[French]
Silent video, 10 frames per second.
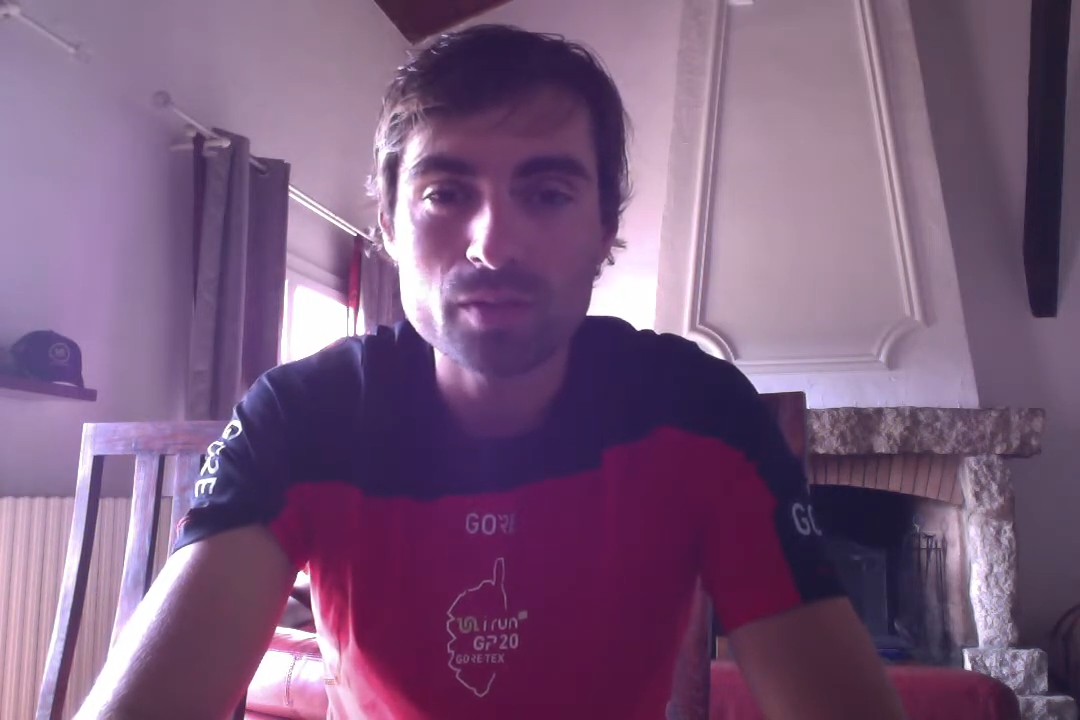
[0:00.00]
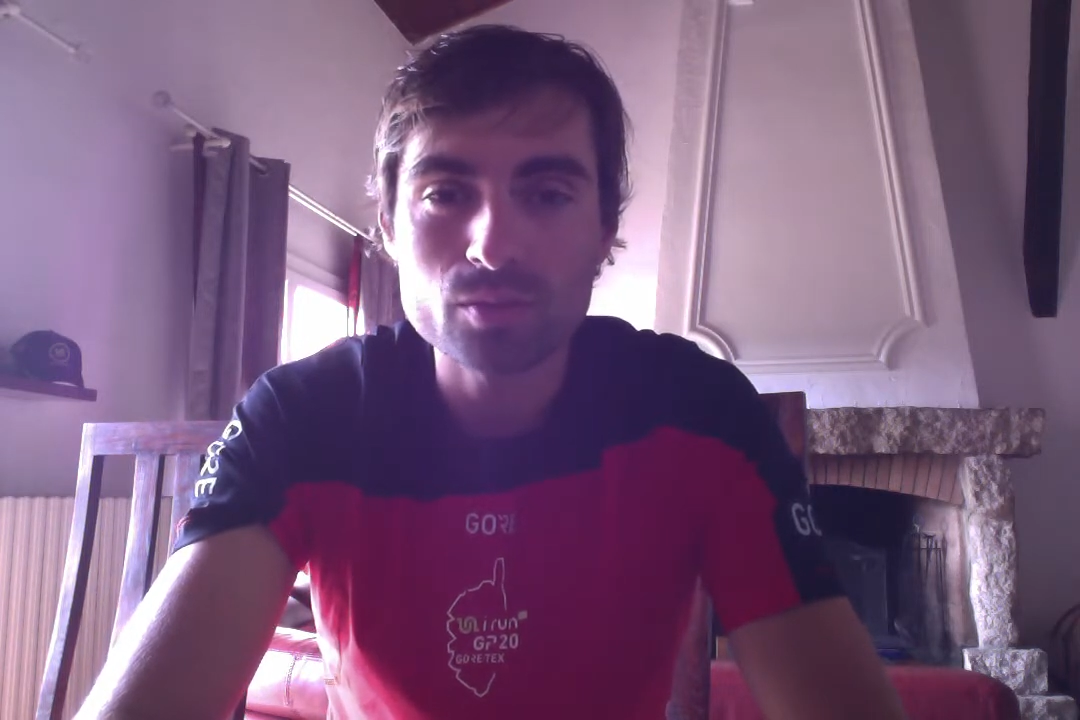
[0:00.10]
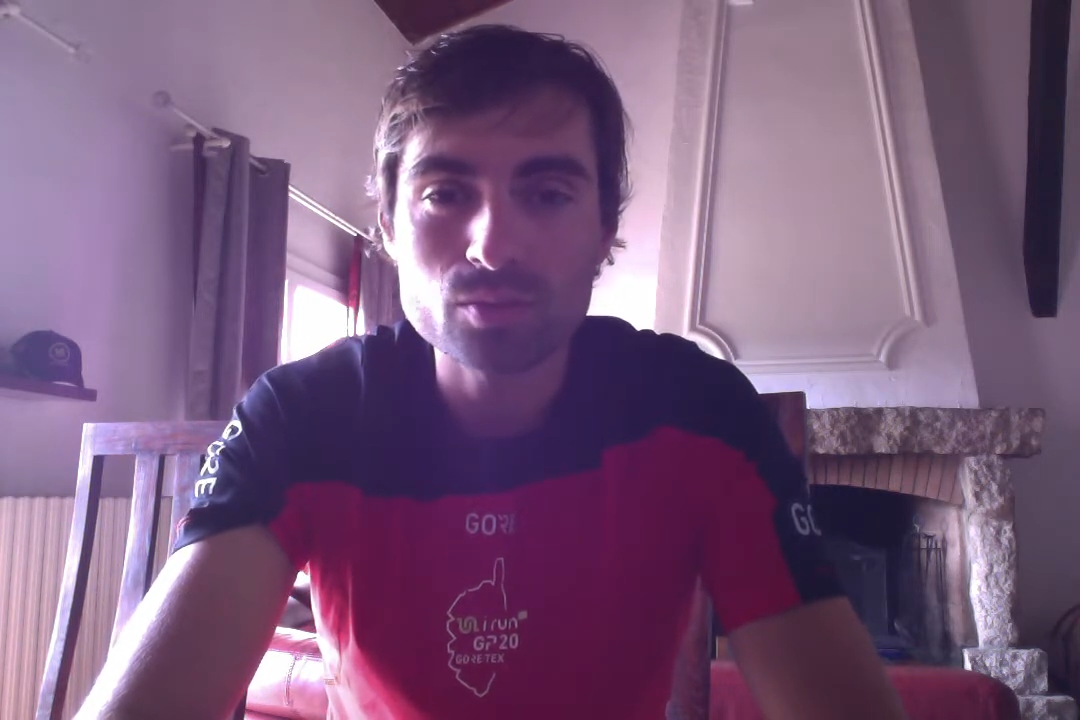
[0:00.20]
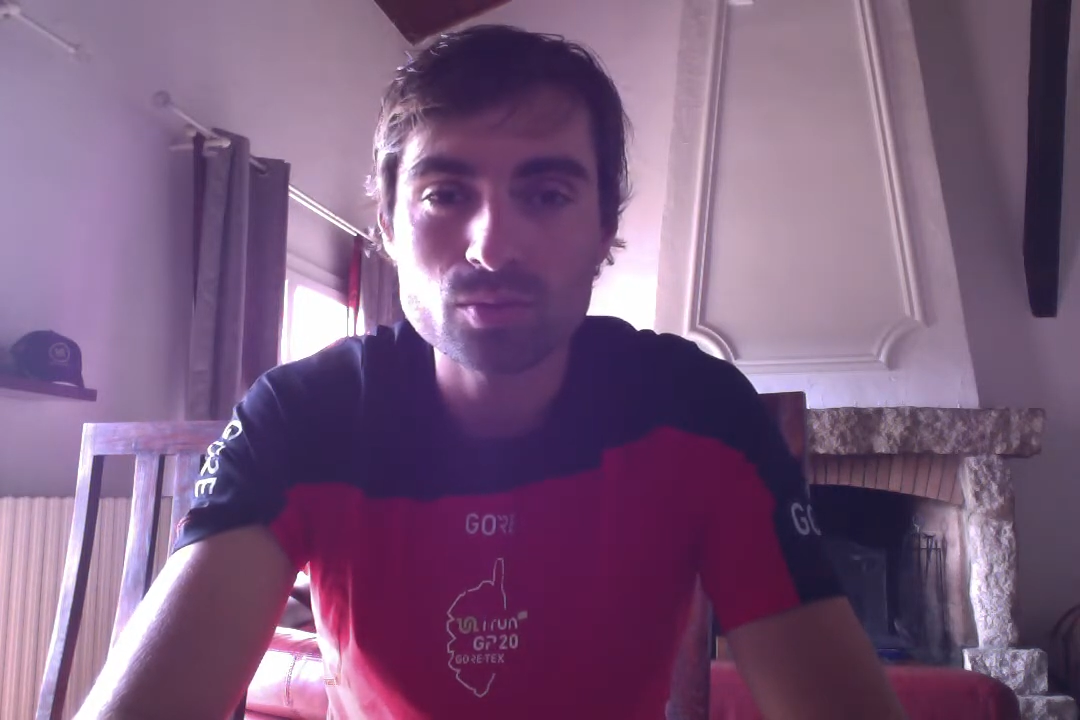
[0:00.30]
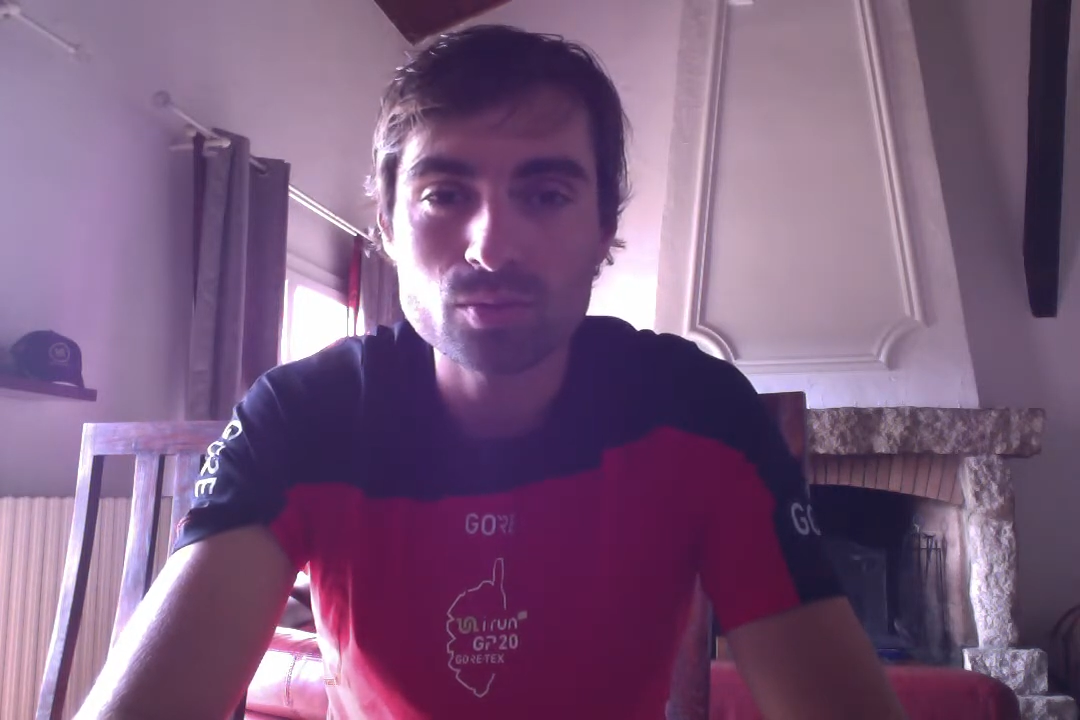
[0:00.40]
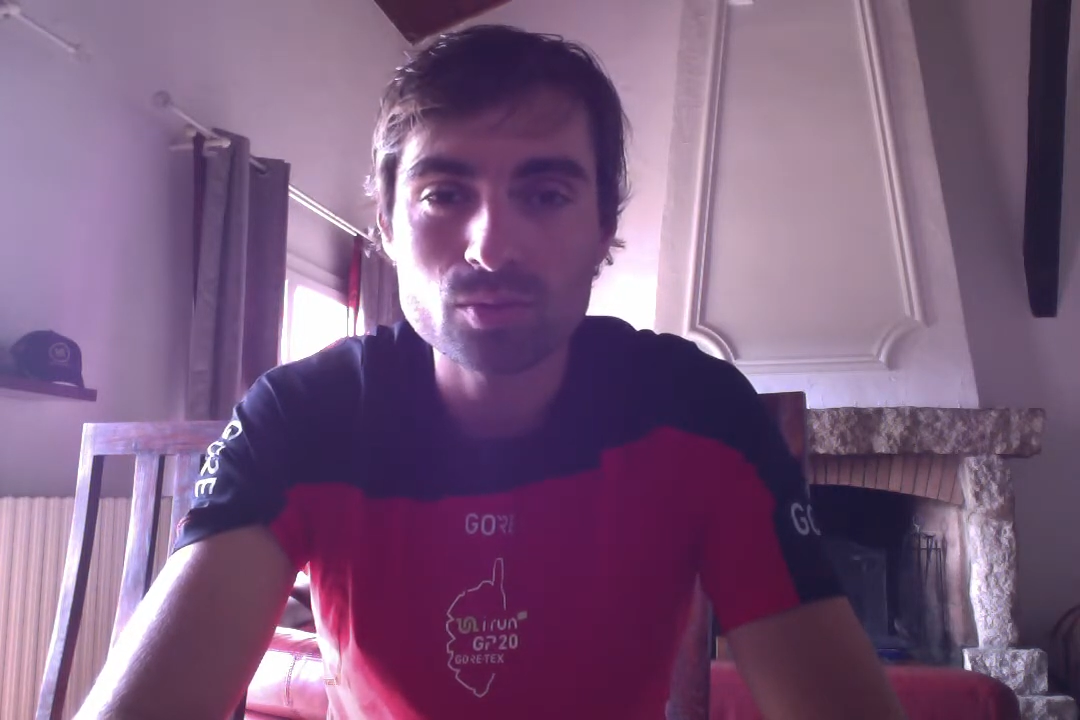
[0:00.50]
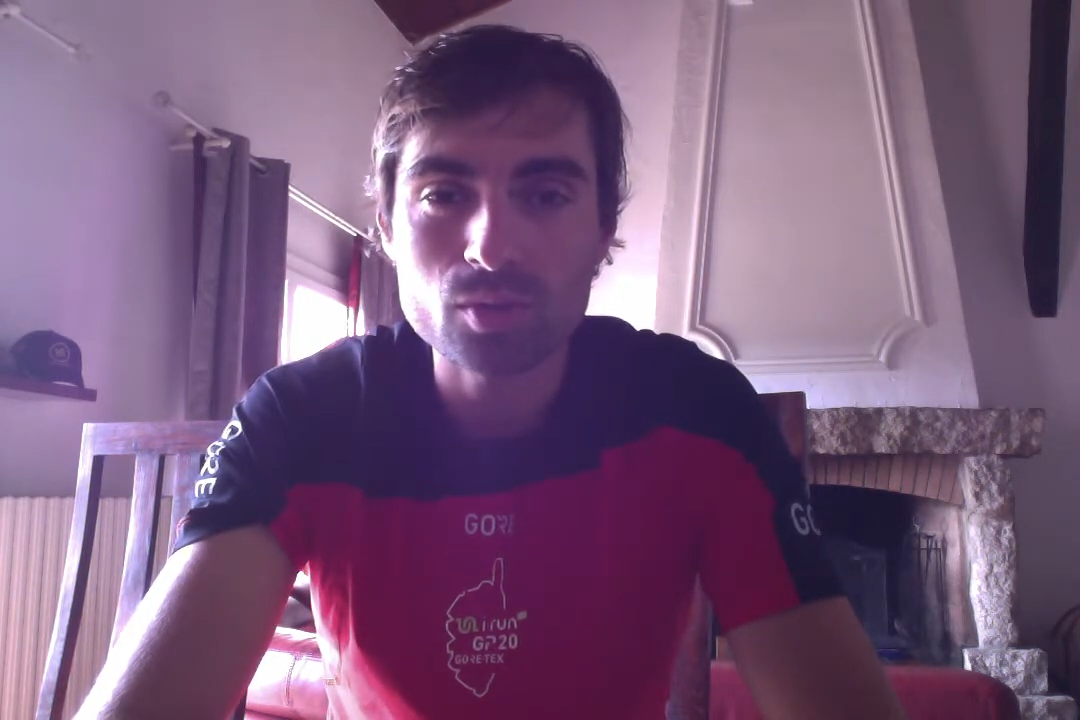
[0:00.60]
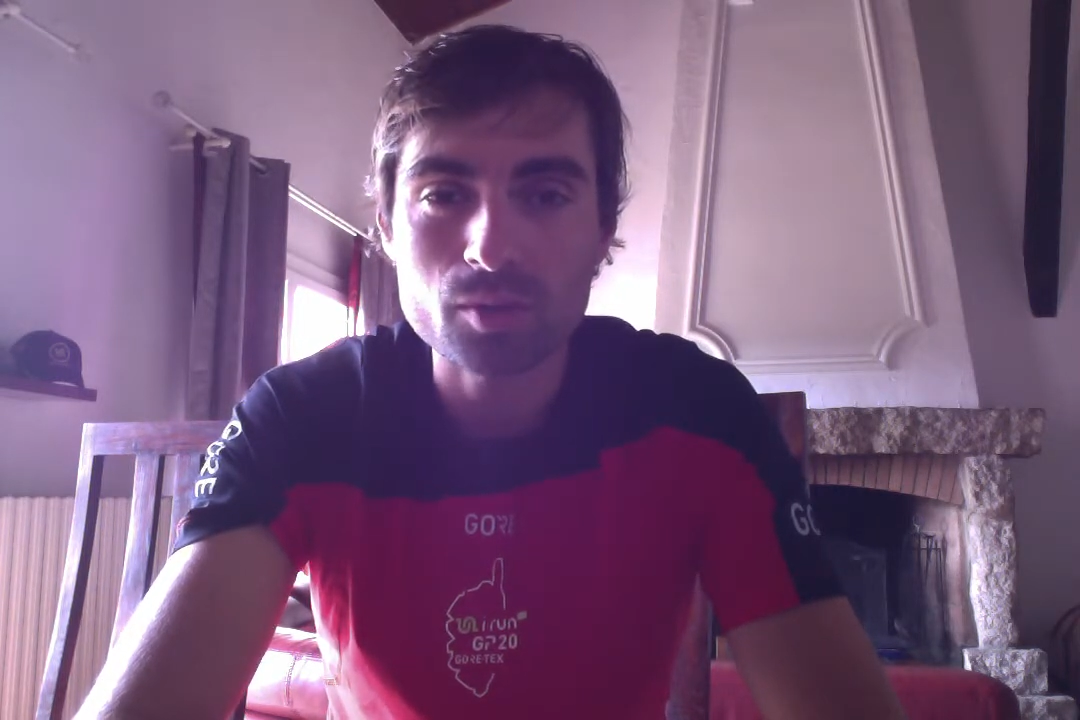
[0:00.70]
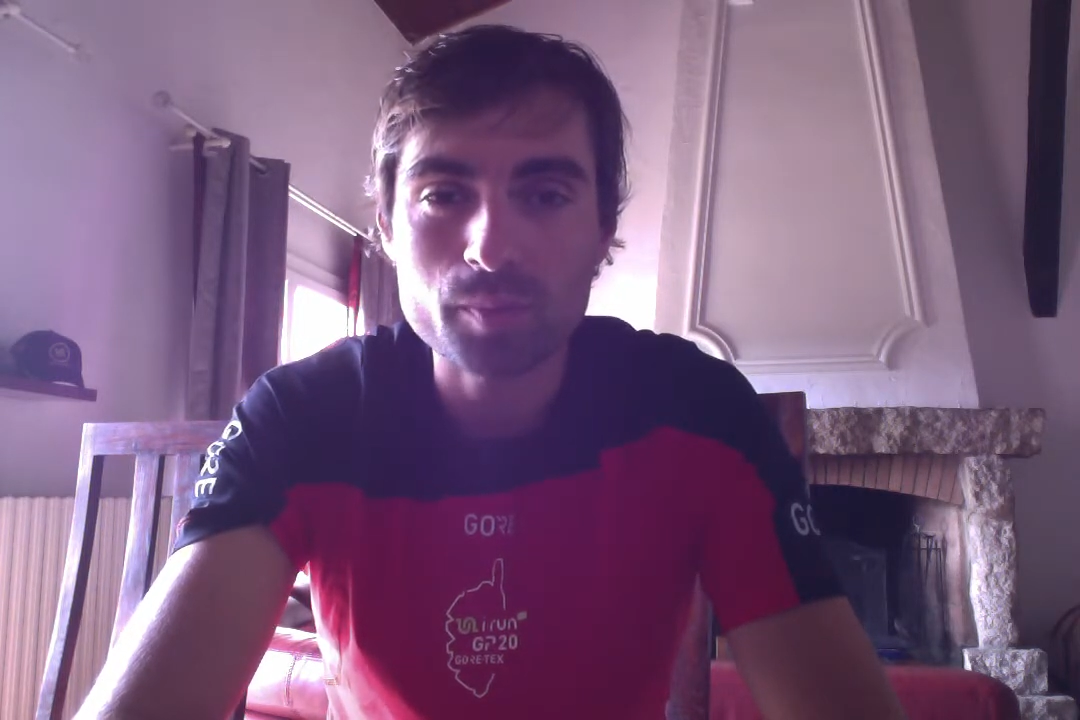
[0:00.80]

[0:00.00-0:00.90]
aventure,